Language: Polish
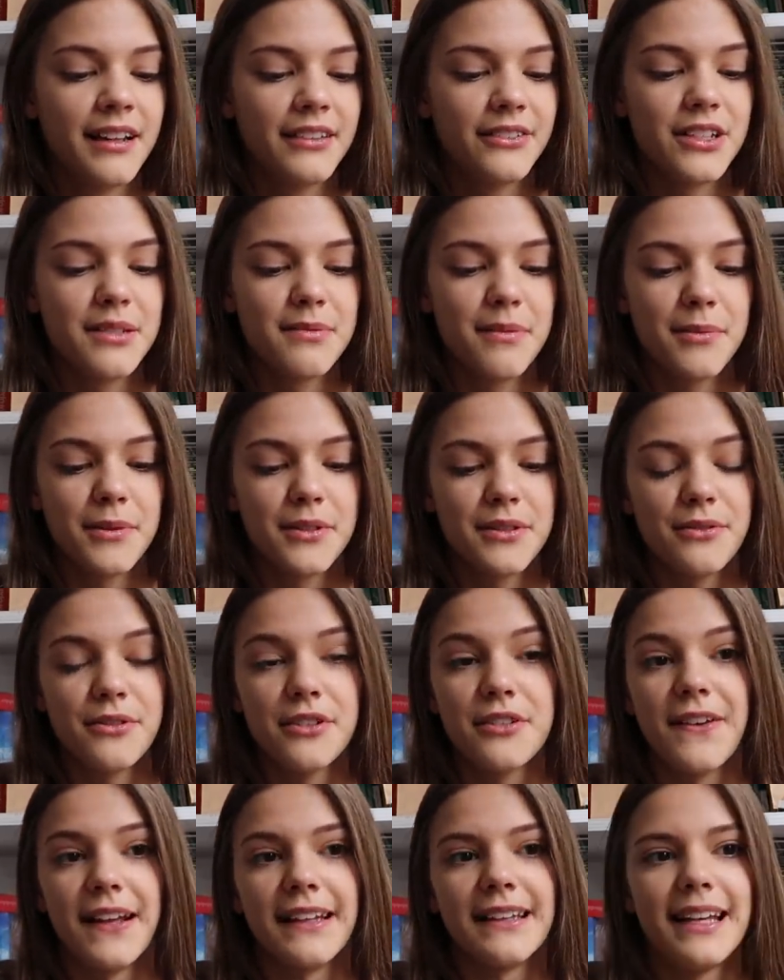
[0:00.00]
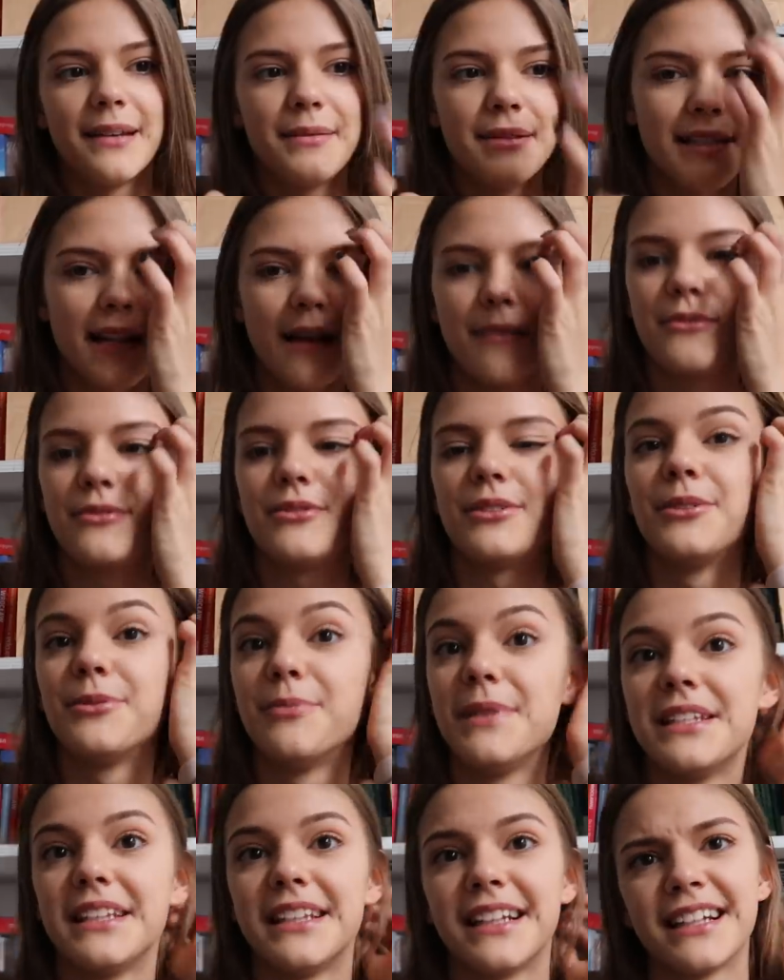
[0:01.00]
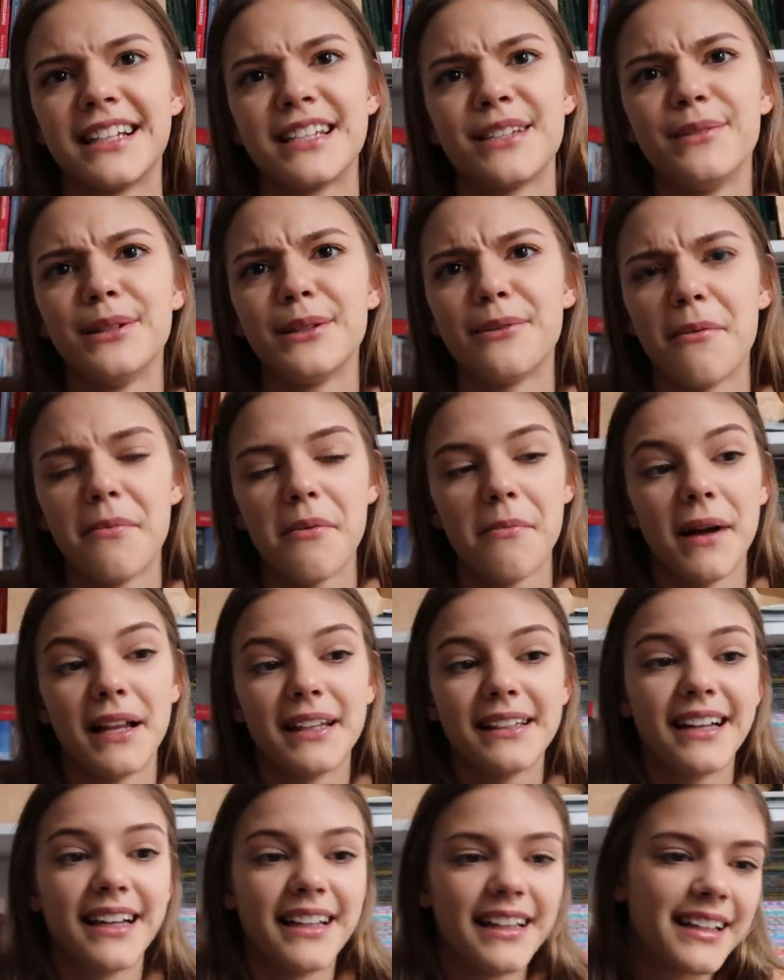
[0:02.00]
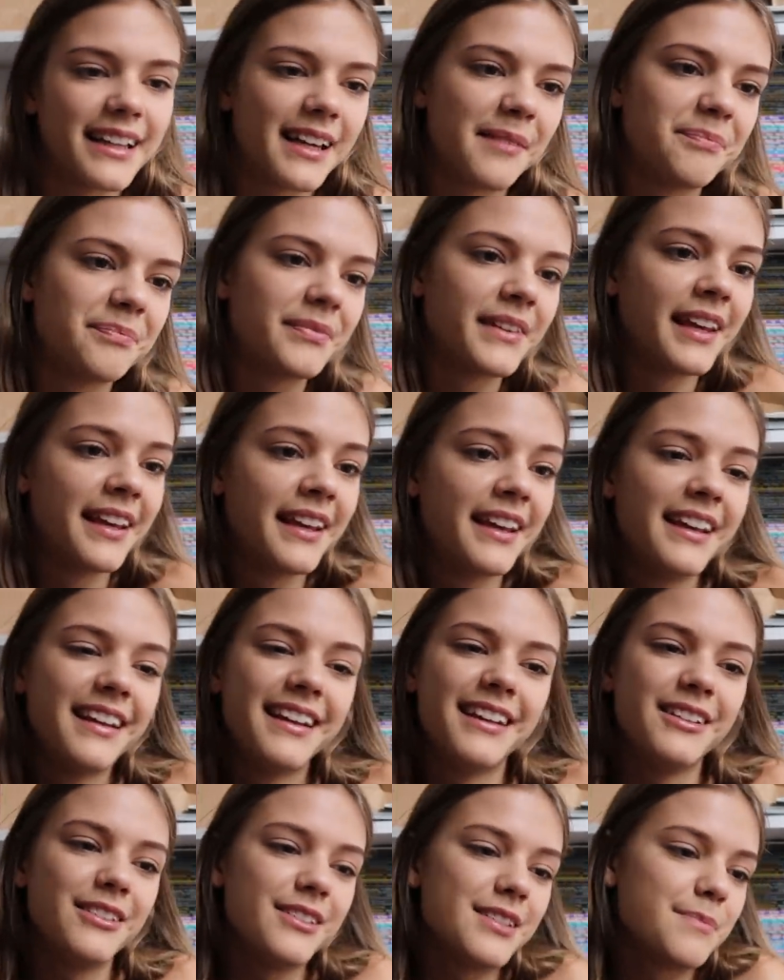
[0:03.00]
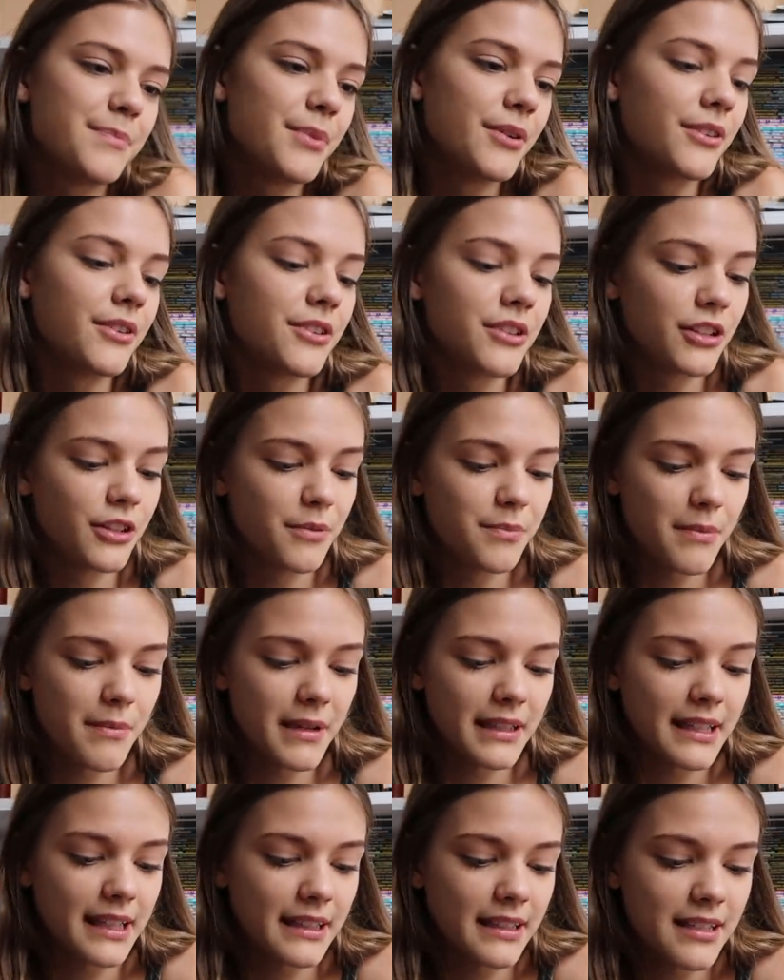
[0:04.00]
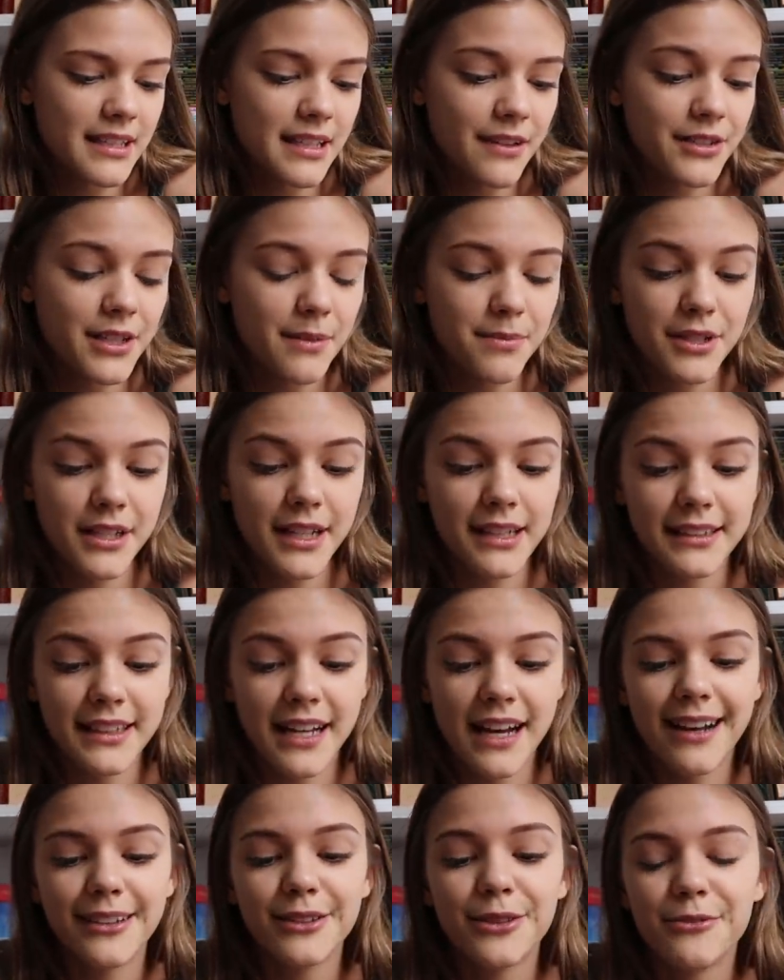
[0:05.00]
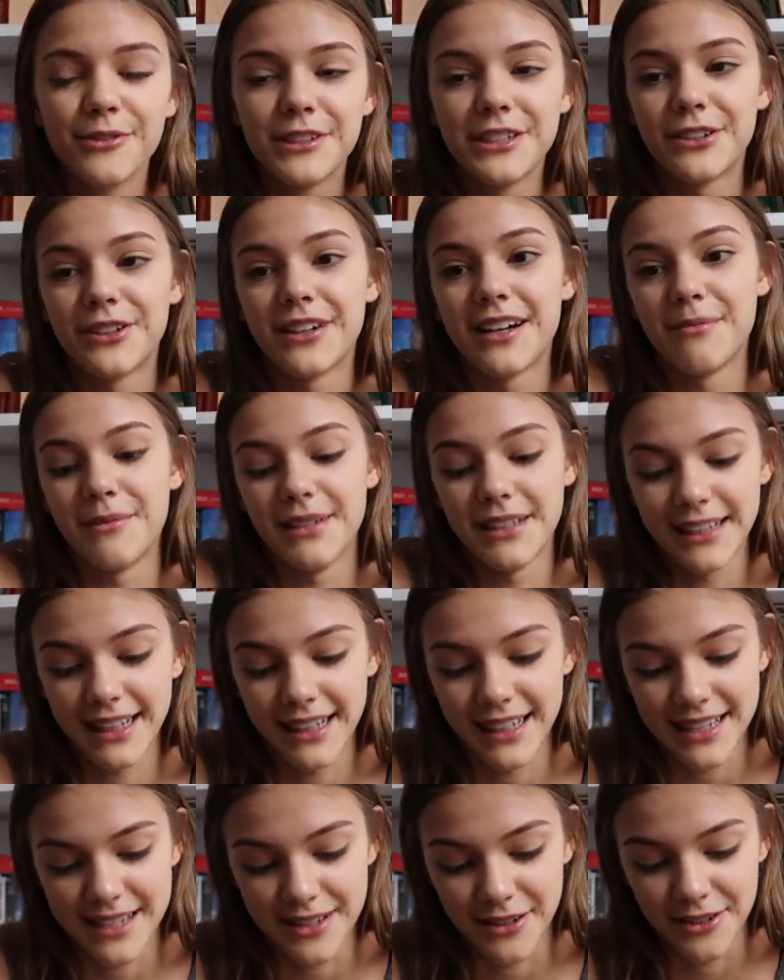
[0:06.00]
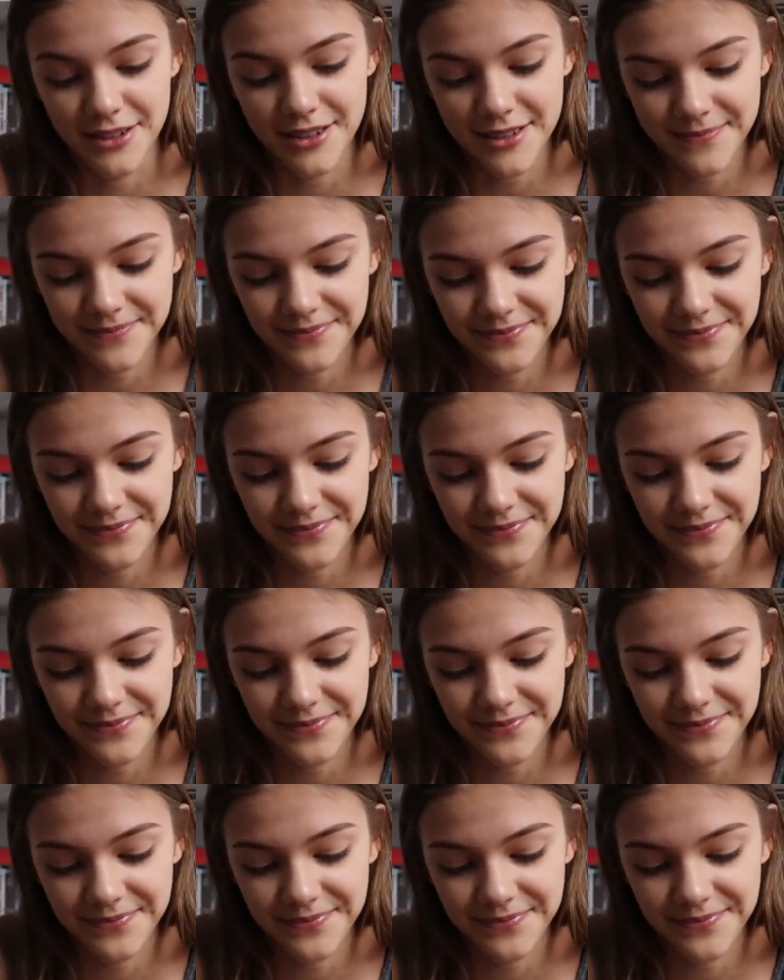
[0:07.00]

to jest po prostu świetny. Ja myślałam, że to będzie taka zwykła pomadka i takie no spoko, no pomadka też zawsze przydatna, a tu wyciągam i takie coś.